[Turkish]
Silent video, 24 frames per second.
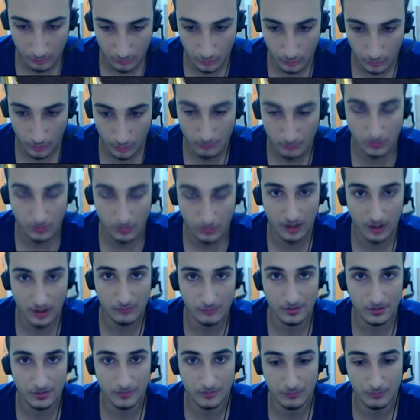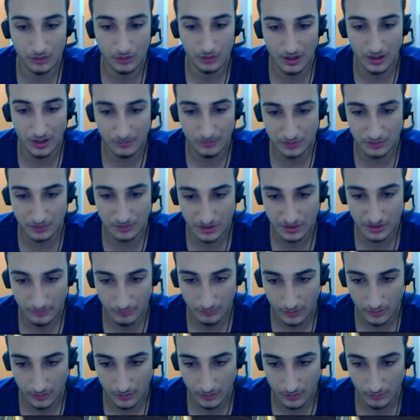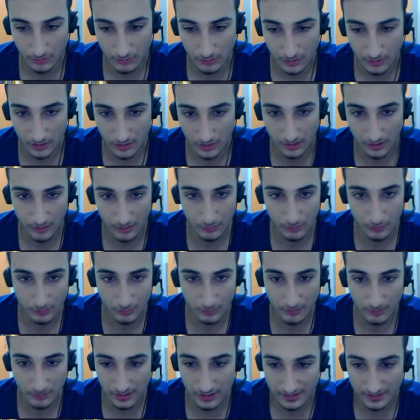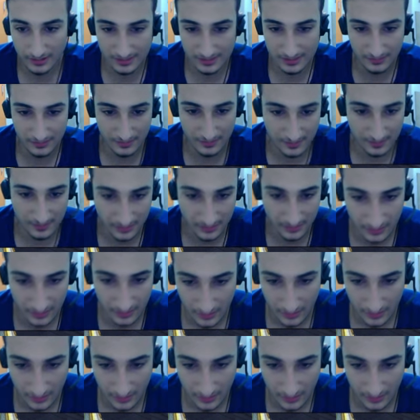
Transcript: Bu yok, bunu almadım. Bunu almayacağım. Allah bunun belasını versin.